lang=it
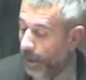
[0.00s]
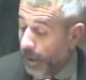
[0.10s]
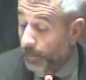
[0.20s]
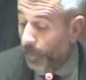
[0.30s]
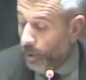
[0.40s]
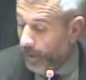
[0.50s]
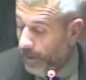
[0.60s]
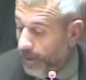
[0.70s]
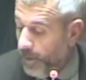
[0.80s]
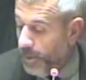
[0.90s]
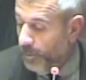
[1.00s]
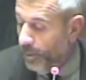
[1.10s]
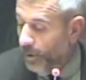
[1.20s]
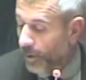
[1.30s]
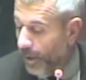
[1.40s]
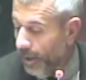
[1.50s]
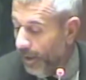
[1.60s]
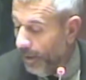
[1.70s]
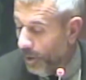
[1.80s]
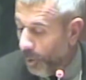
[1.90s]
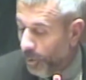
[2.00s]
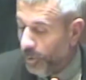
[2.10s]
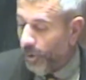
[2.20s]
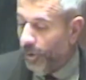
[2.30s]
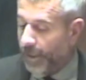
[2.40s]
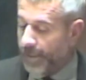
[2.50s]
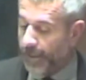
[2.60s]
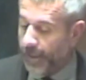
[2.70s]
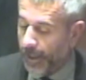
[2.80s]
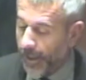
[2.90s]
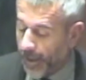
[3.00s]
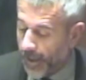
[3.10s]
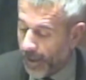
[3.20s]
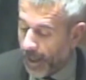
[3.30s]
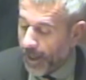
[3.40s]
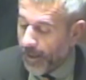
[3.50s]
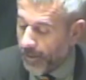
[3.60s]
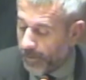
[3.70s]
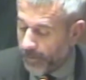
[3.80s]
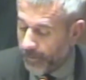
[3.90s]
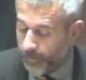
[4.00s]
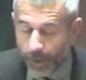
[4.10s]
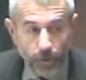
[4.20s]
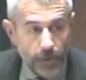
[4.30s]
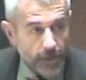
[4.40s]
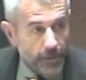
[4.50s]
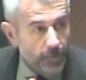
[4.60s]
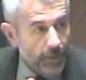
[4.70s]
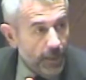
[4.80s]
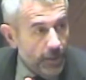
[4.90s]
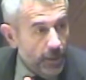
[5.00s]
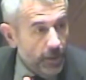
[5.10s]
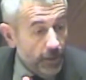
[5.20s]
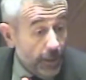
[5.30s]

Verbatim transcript: importantissimo incontro che si tiene a un paio di settimane da,